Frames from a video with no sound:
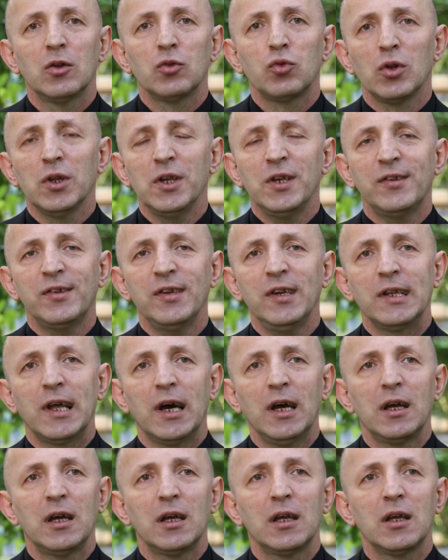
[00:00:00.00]

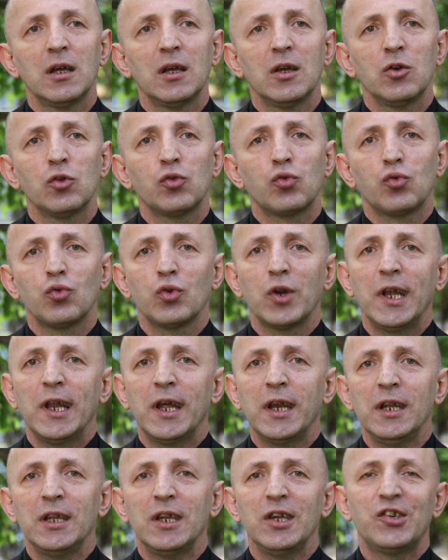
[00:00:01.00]
Dolayısıyla
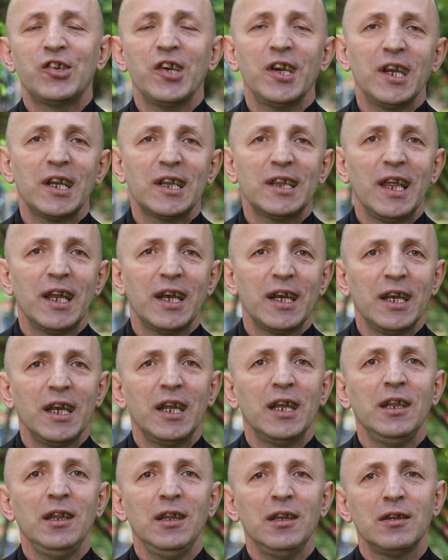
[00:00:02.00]
surelerin
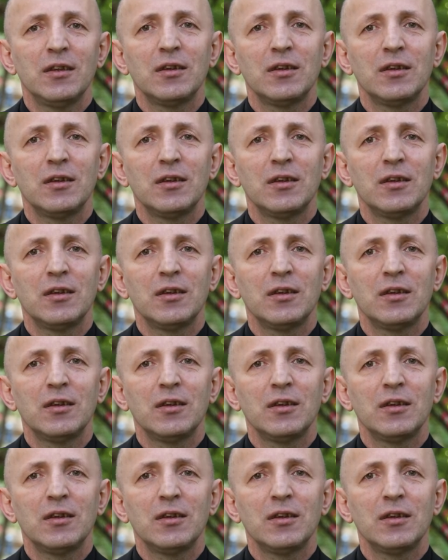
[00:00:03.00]
içeriklerinin